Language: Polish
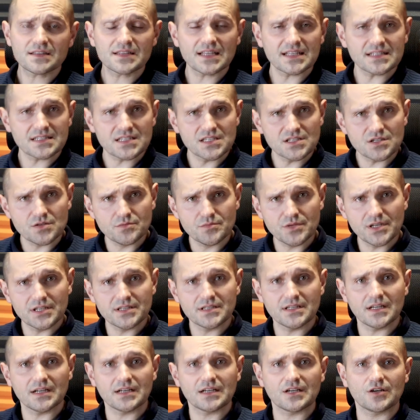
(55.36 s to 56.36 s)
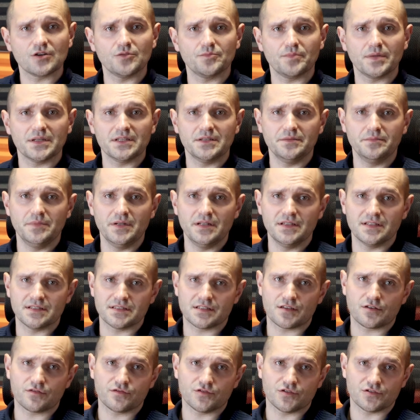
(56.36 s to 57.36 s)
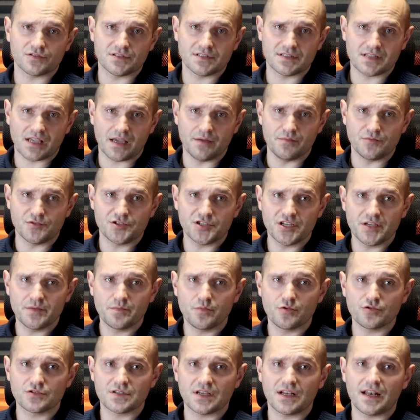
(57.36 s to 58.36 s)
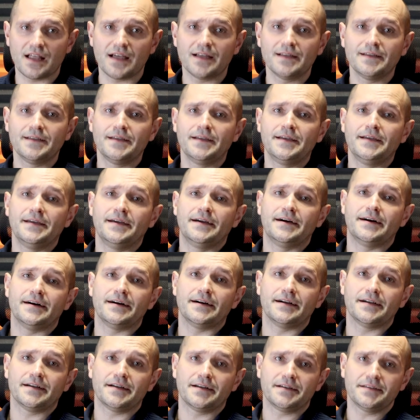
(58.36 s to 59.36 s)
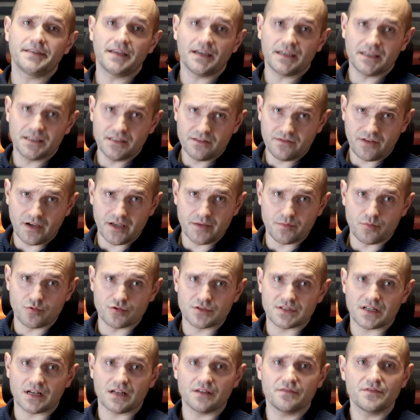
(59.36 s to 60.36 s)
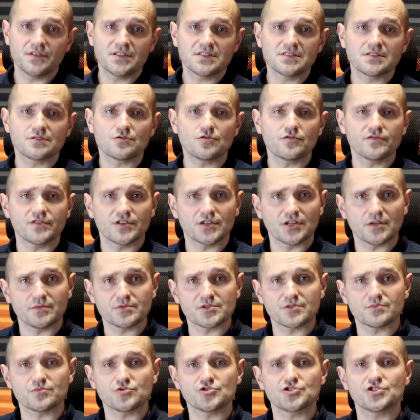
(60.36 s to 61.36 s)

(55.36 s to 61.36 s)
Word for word: Tacki są jednak kompatybilne zarówno z dyskami 3,5 cala, E, jak i 2,5 cala, więc równie dobrze